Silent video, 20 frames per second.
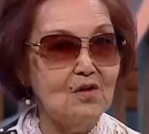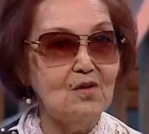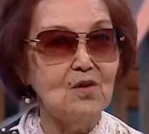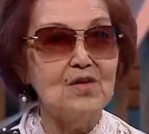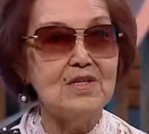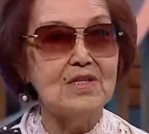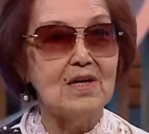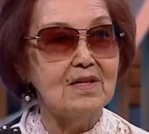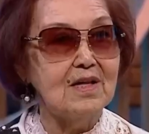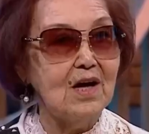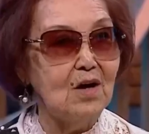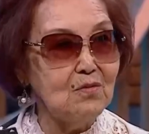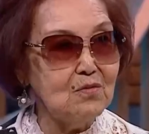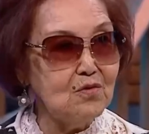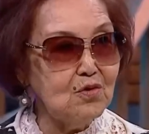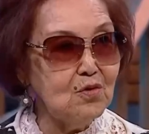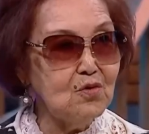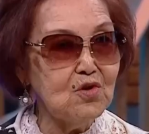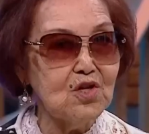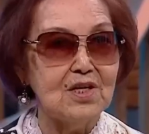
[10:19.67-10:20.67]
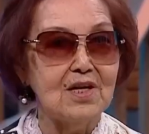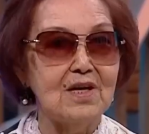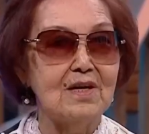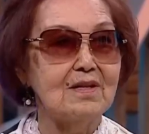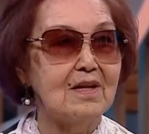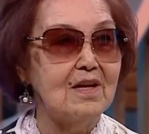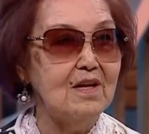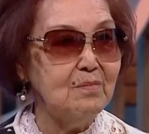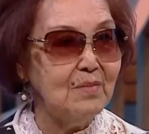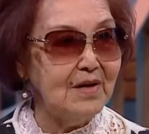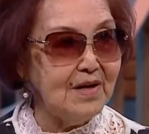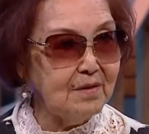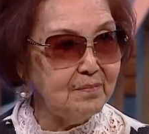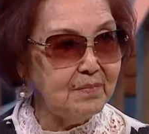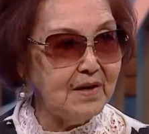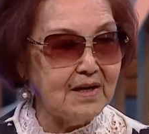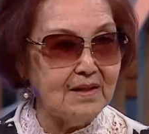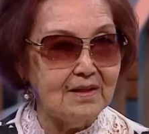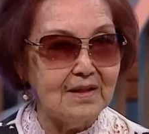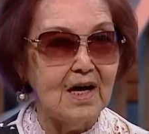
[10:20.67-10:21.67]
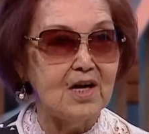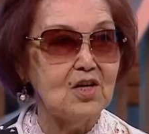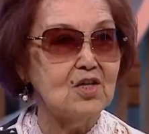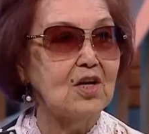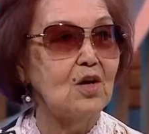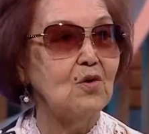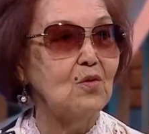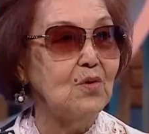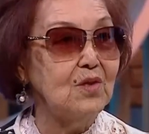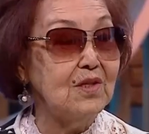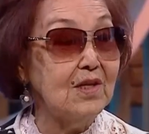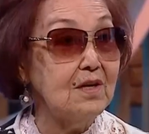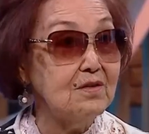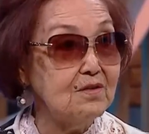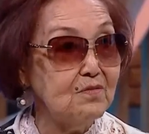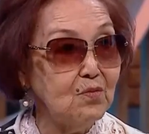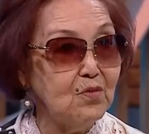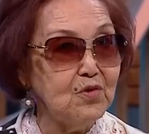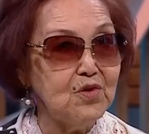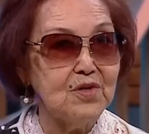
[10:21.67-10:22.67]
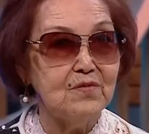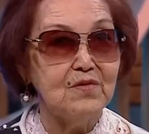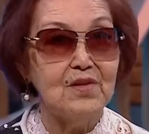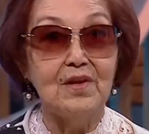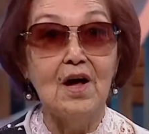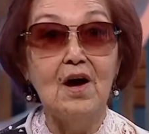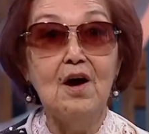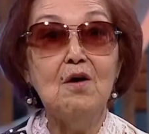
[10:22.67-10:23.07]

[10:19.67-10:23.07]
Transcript: то есть когда он сюжет, либо репортаж какой-то озвучивает.